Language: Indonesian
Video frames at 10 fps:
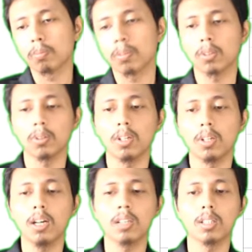gitu
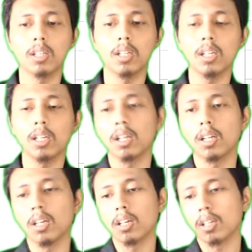ya. Jadi
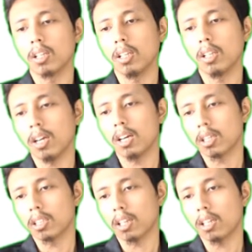ini karena
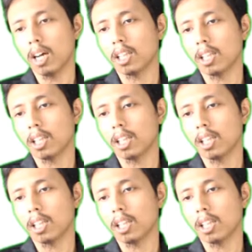yang terdekat